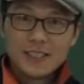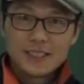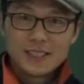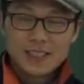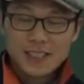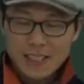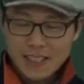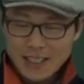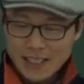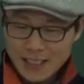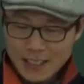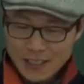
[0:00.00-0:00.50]

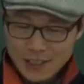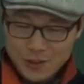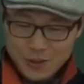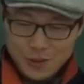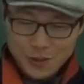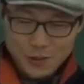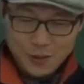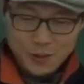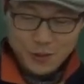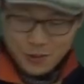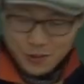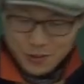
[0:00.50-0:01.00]
자,
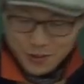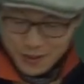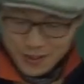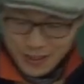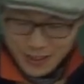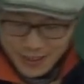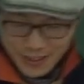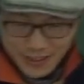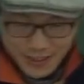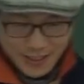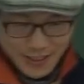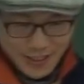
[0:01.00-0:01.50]

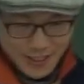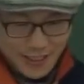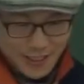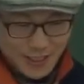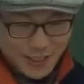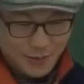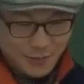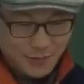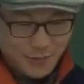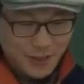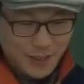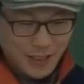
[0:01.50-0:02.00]
조동사를
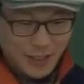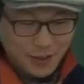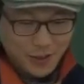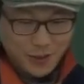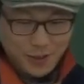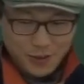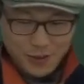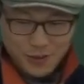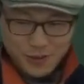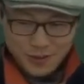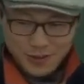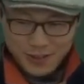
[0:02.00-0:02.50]
찍습니다.
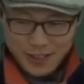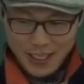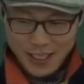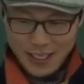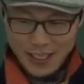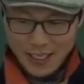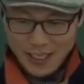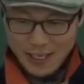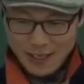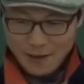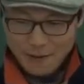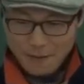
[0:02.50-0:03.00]
조동사.
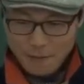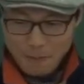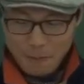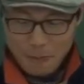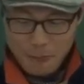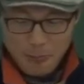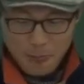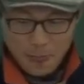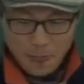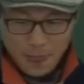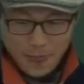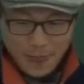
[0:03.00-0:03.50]

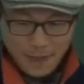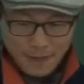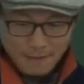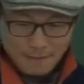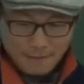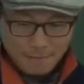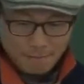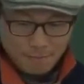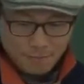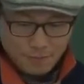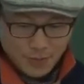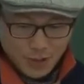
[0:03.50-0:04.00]

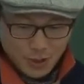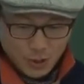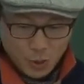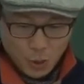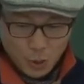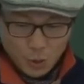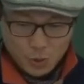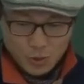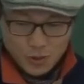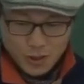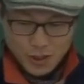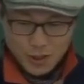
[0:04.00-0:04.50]
이제
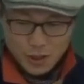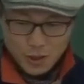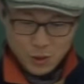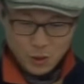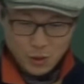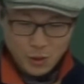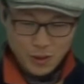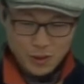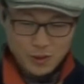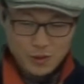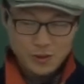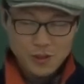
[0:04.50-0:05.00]
동사를
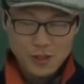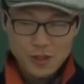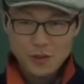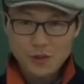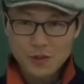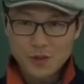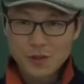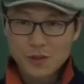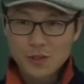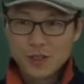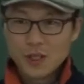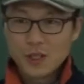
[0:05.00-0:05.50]

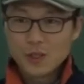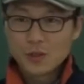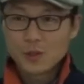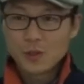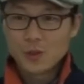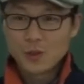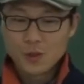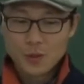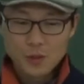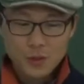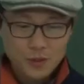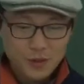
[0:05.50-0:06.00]
도와주려고
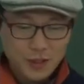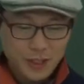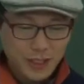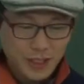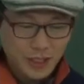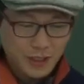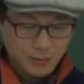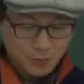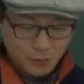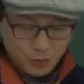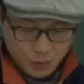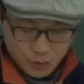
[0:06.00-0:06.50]

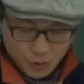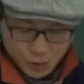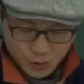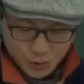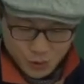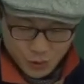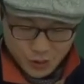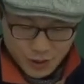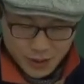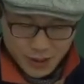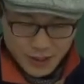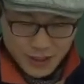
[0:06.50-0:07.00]
조동사야. 무슨
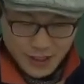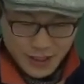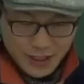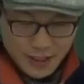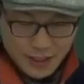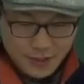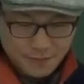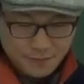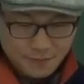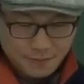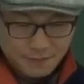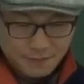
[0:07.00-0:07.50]
조자냐?